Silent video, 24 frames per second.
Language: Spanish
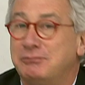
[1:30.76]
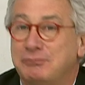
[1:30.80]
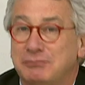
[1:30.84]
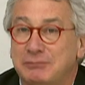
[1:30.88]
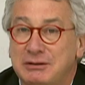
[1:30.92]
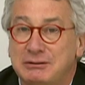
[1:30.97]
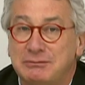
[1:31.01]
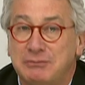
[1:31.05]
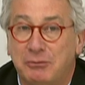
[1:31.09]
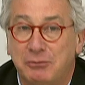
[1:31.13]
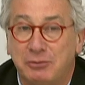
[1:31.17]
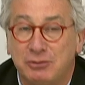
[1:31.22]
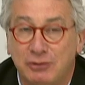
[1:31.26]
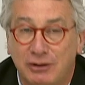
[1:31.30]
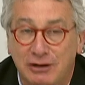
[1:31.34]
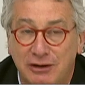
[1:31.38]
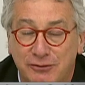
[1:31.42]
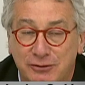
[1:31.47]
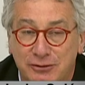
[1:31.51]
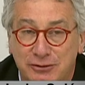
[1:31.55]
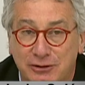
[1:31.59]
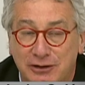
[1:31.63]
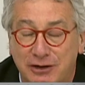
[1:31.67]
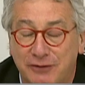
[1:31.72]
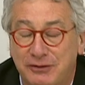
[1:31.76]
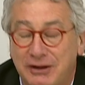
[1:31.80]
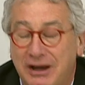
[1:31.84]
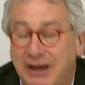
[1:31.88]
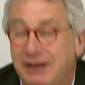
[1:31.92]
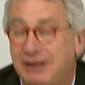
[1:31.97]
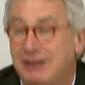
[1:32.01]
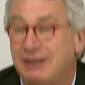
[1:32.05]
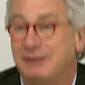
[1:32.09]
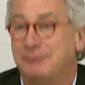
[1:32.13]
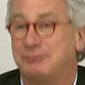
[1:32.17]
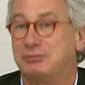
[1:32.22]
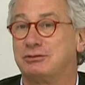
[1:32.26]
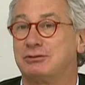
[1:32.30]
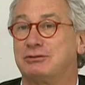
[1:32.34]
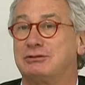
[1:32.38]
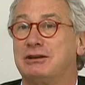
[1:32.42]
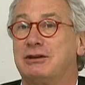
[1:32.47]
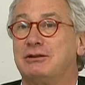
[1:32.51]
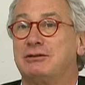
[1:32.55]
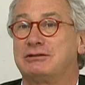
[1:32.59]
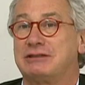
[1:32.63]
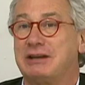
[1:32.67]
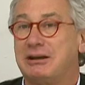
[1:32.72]
mismo mundo de la fotografía, pues
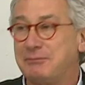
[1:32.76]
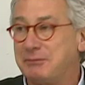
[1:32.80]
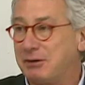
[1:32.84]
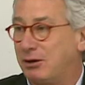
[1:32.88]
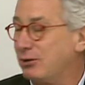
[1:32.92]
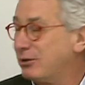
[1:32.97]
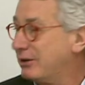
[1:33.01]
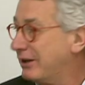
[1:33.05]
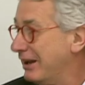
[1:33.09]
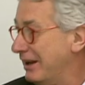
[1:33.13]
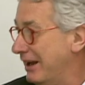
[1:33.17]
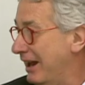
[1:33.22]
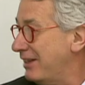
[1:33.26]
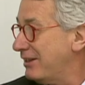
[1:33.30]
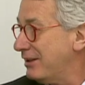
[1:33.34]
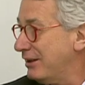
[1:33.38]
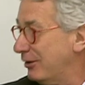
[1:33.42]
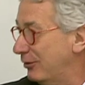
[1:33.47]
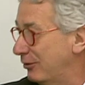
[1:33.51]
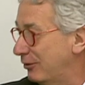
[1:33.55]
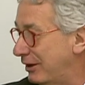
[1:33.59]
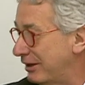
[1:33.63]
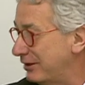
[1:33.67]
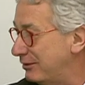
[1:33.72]
ustedes lo saben mejor que nadie, ¿no?